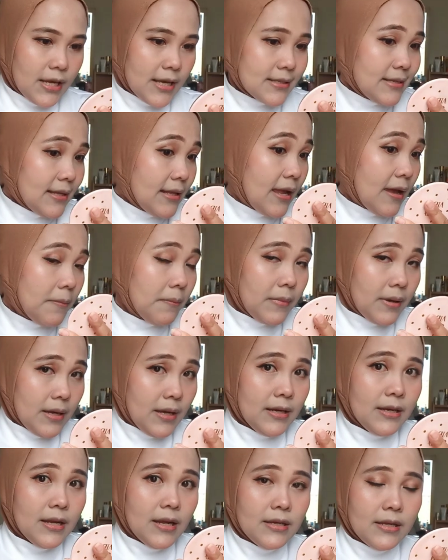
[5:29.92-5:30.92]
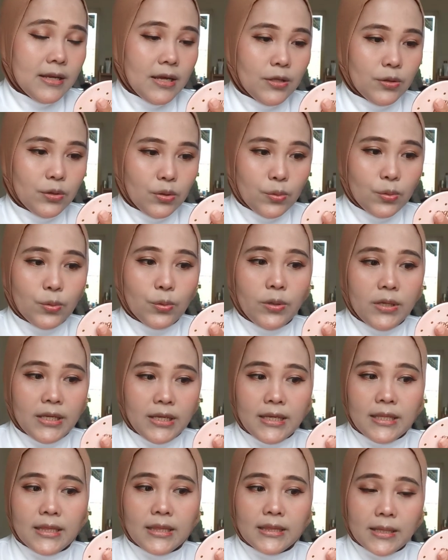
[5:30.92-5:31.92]
hasilnya matte dan dia itu
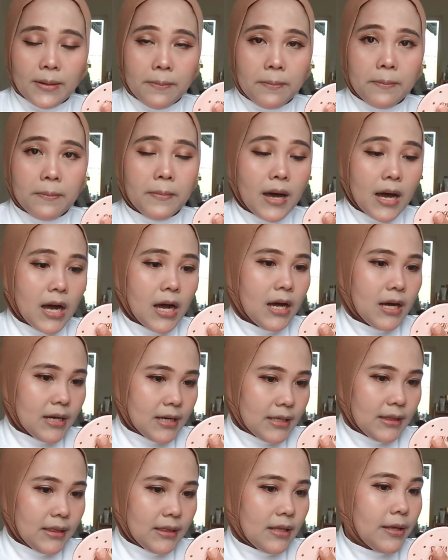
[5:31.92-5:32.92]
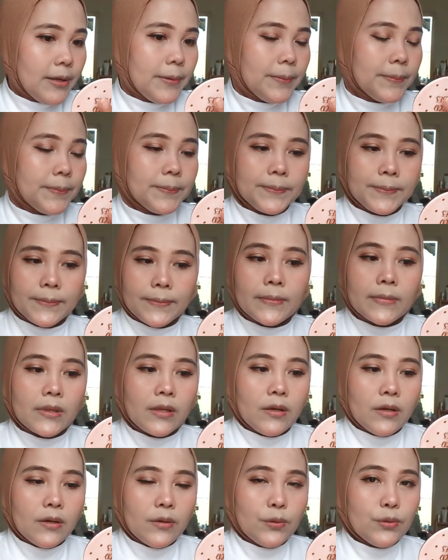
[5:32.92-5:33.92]
hitam banget
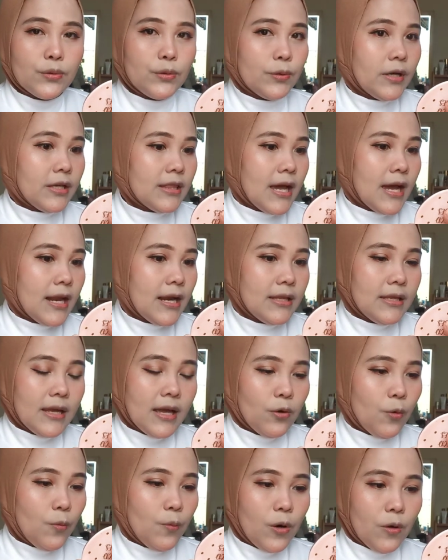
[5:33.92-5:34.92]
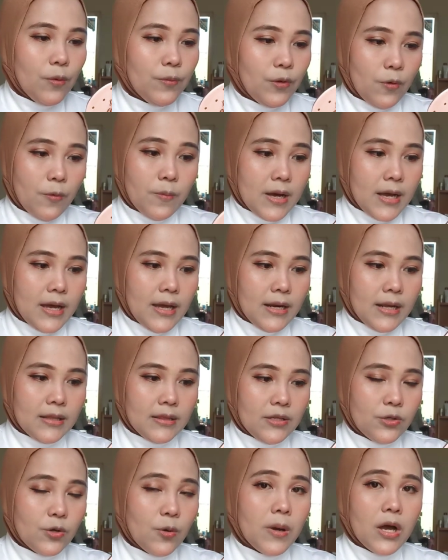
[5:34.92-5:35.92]
untuk ketahanannya aku belum nyoba
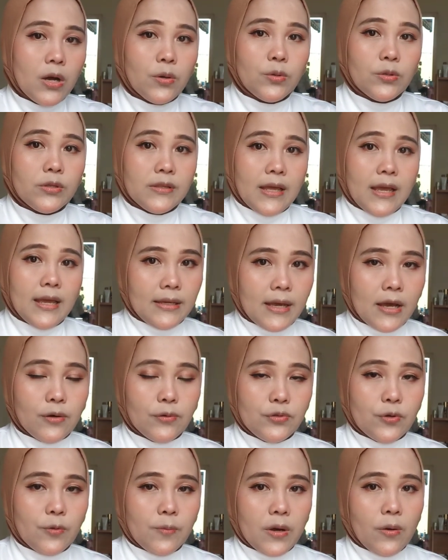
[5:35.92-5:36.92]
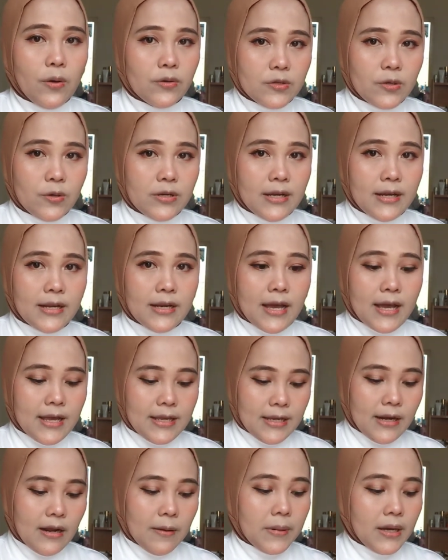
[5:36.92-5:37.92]
nanti coba aku tes aku coba gosok dengan
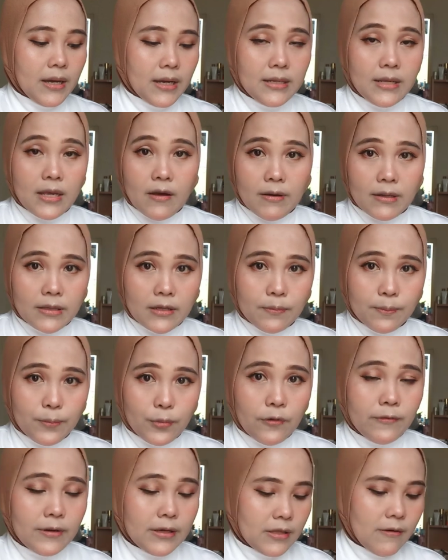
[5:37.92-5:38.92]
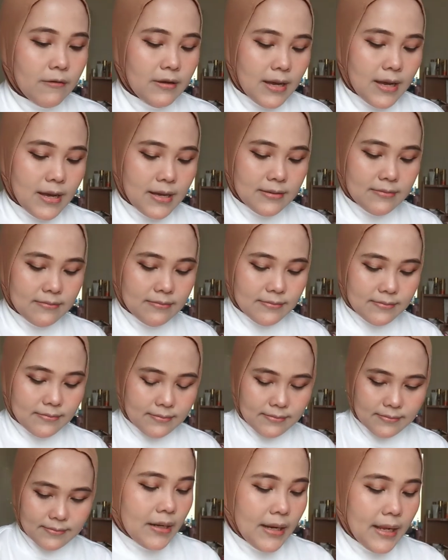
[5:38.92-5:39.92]
air apakah dia waterproof atau enggak
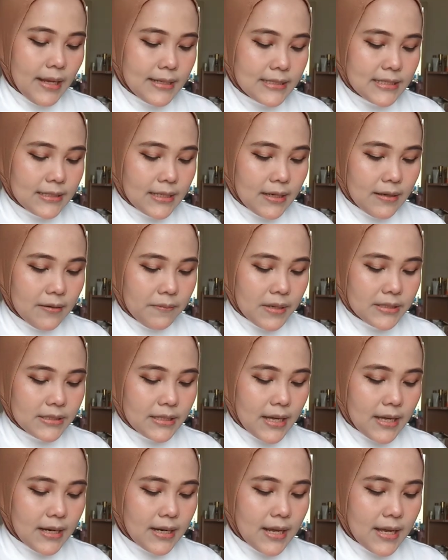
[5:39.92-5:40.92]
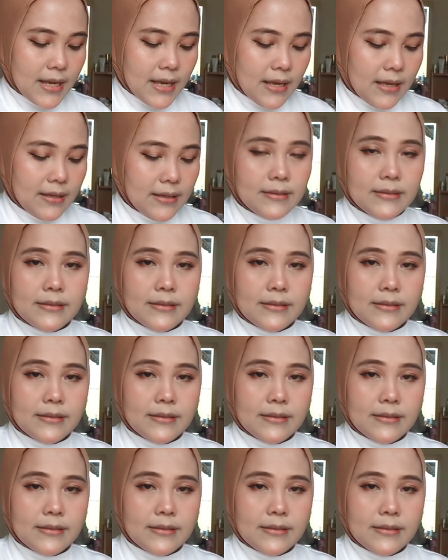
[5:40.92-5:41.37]
next ke maskara